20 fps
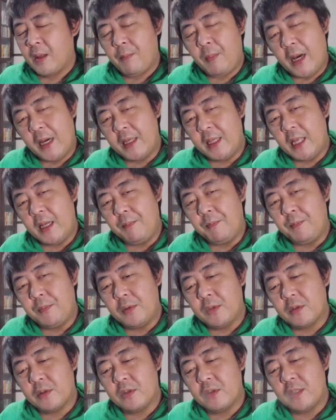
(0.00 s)

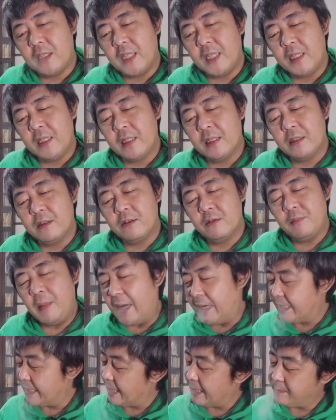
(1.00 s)
パイナップルクイーンう
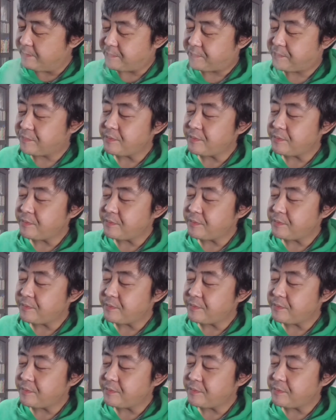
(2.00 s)
まいね。